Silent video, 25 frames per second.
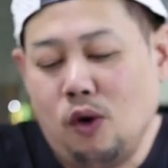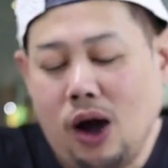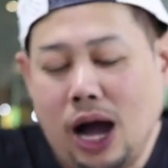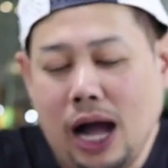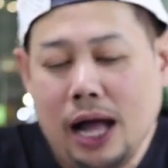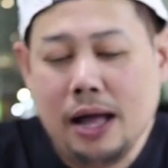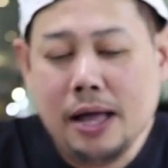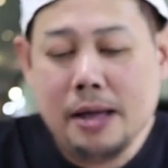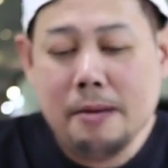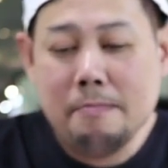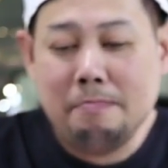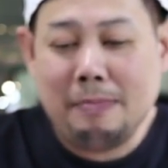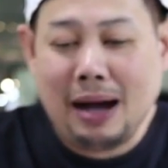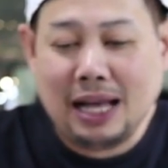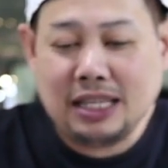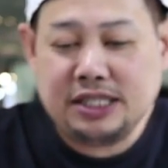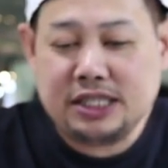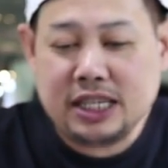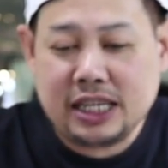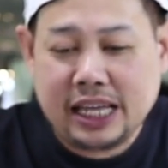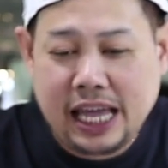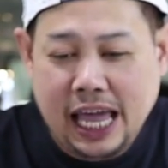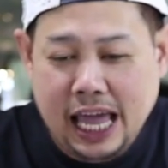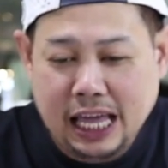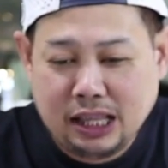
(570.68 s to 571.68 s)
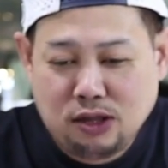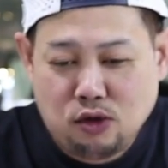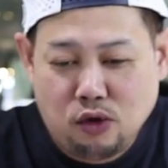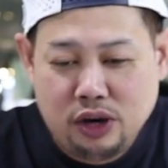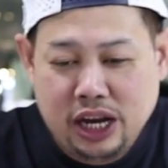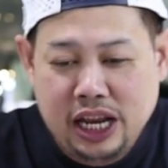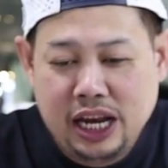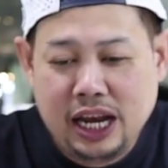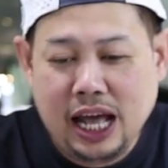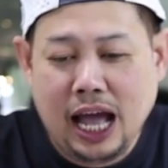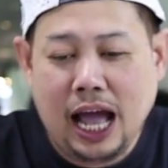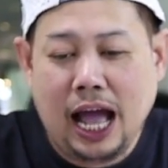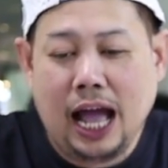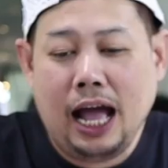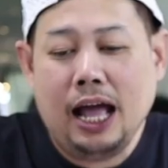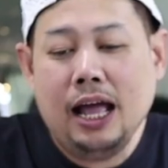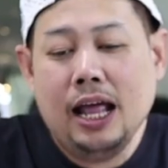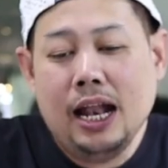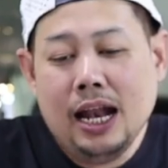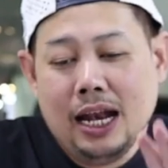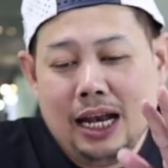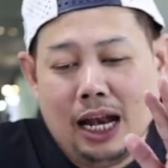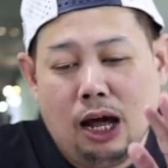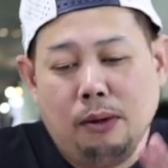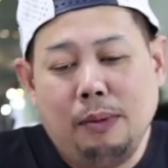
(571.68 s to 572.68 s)
ตัวมาสเกตตัวนี้นะฮะ
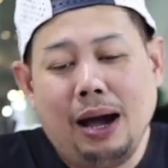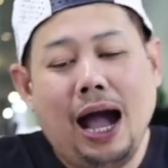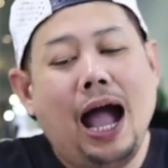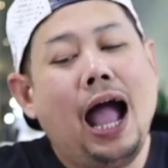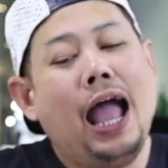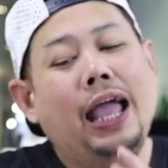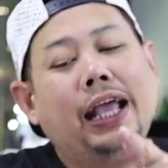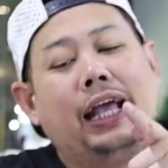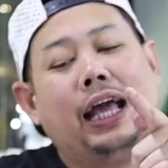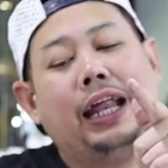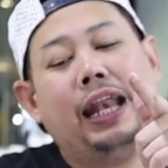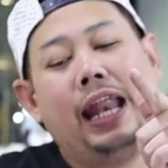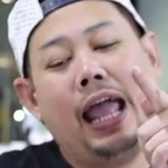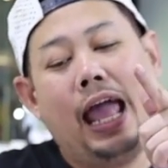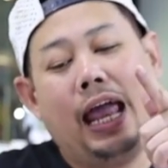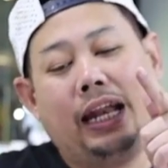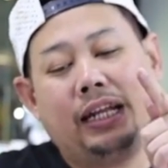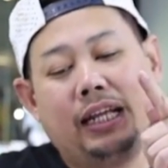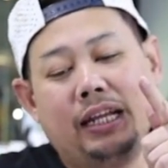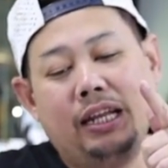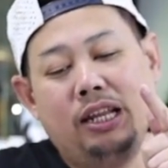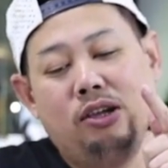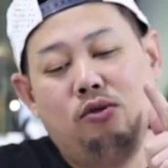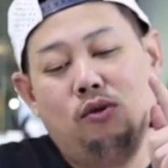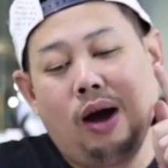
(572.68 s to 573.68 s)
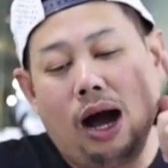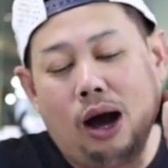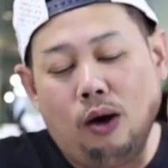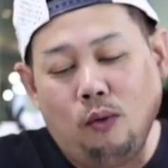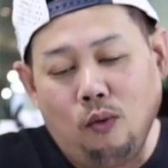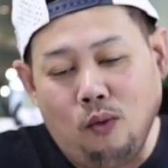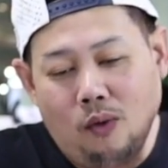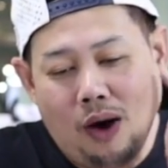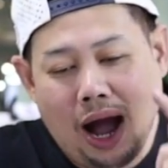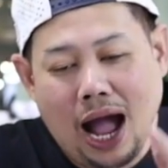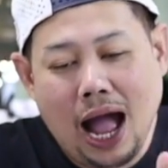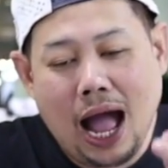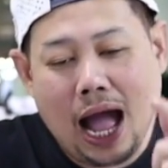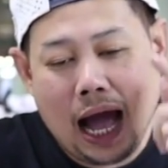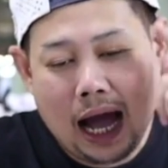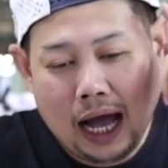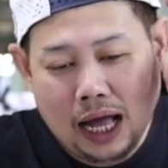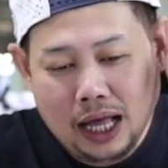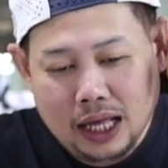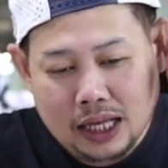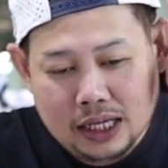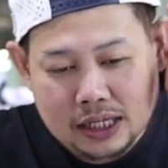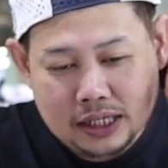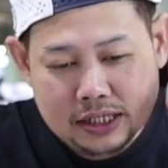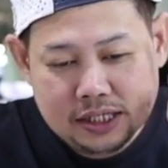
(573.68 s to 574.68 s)
เรามาให้คะแนนกันดีกว่าว่า
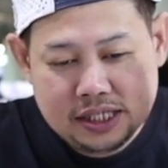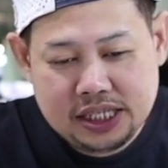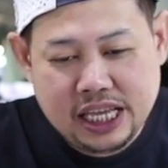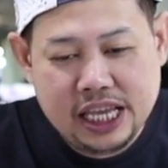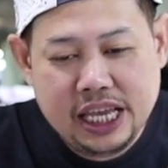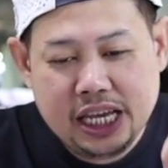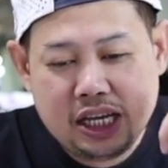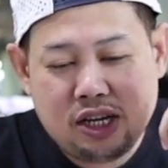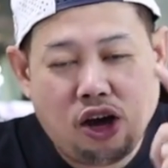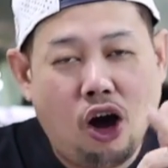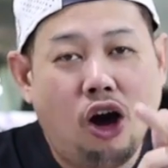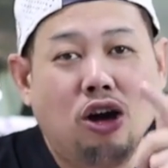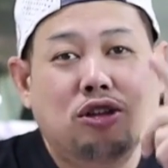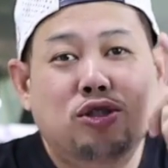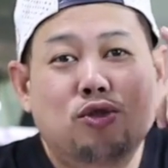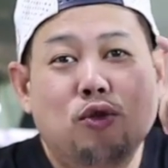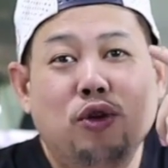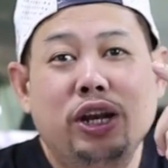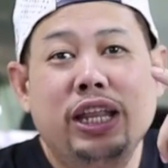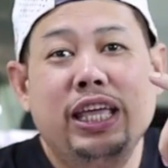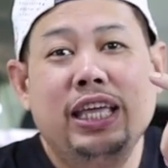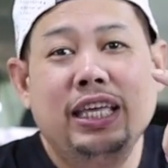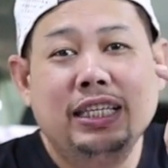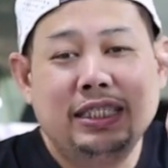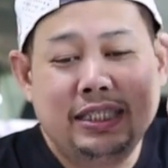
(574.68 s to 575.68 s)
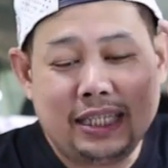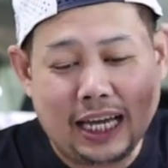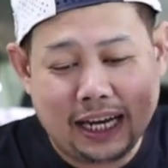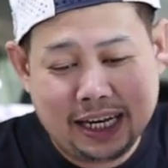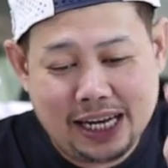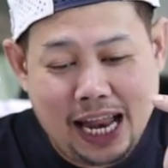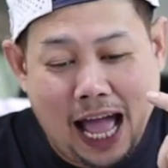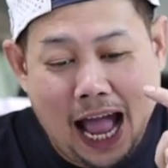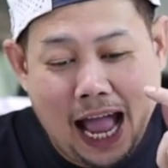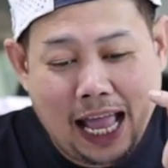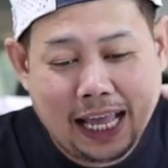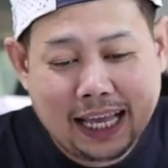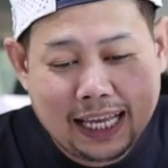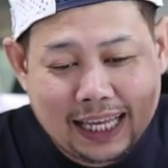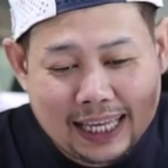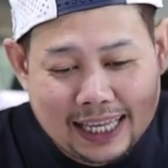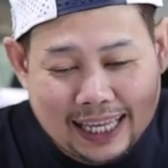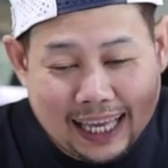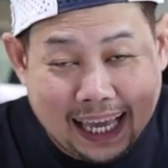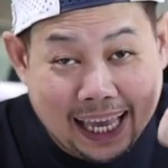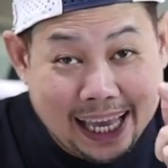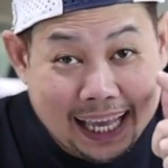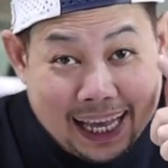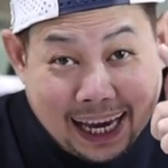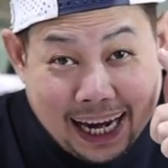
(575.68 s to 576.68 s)
ซีก๊อกตัวนี้จะได้
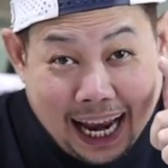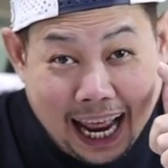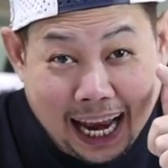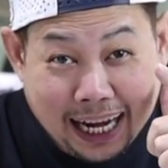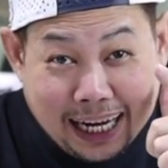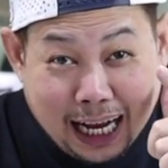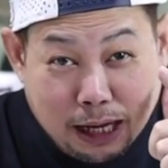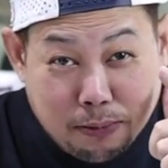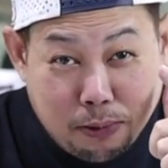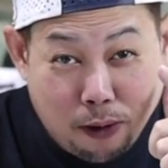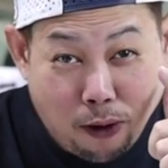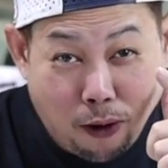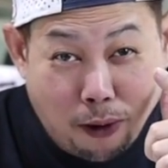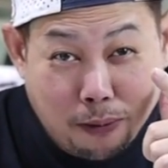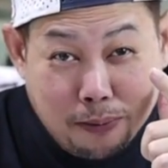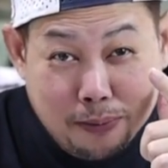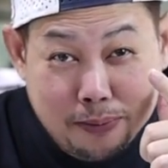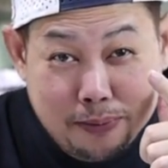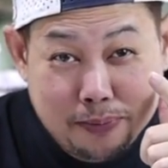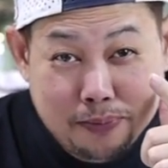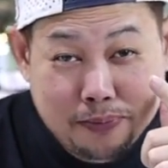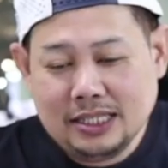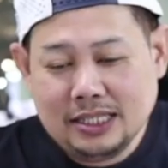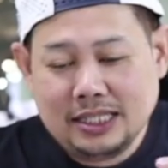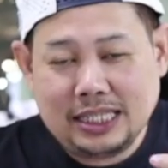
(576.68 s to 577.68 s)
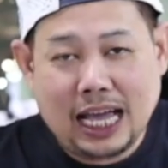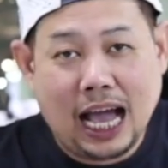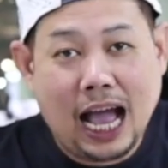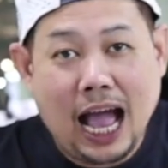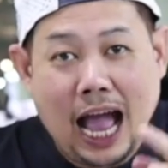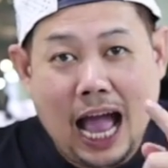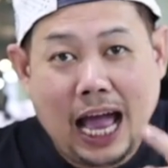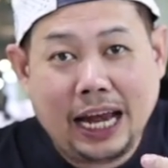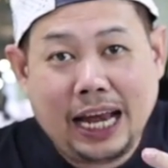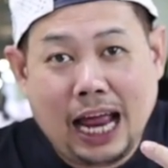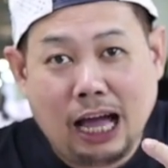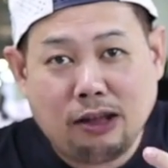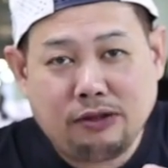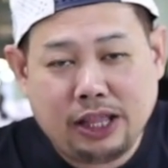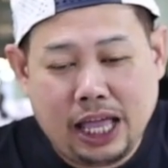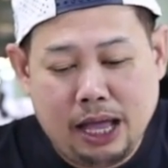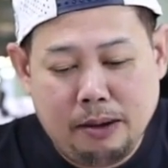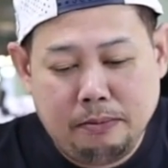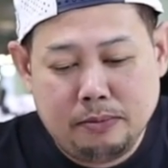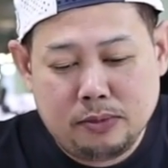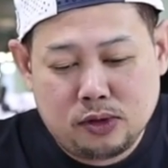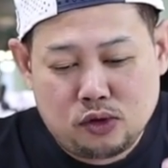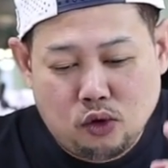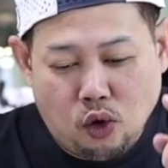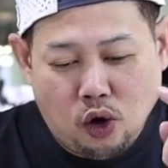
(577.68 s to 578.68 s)
กี่คะแนนครับผมจาก 5 ดาวเต็
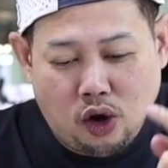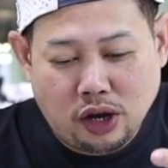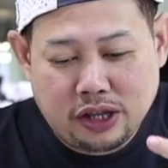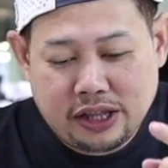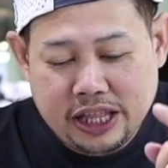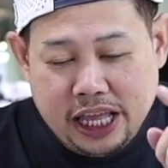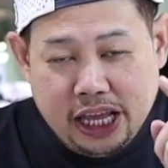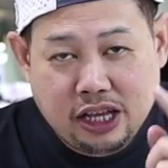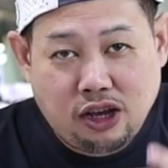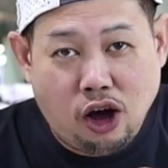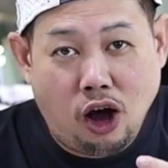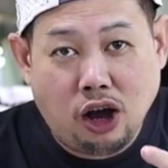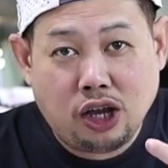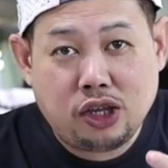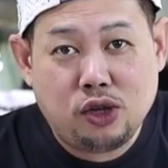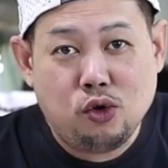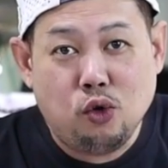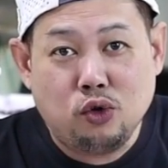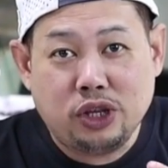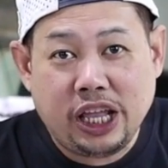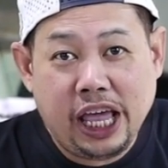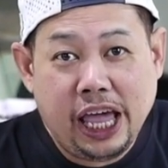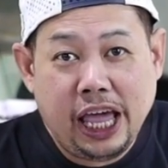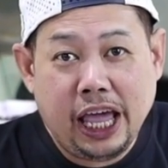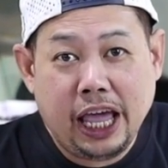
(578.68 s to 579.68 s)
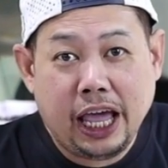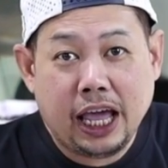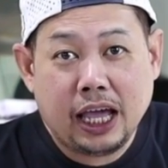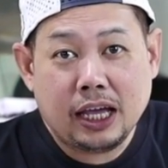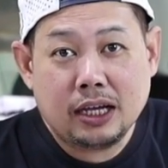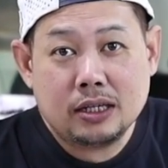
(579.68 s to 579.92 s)
มตัวซีก๊อกอยู่ที่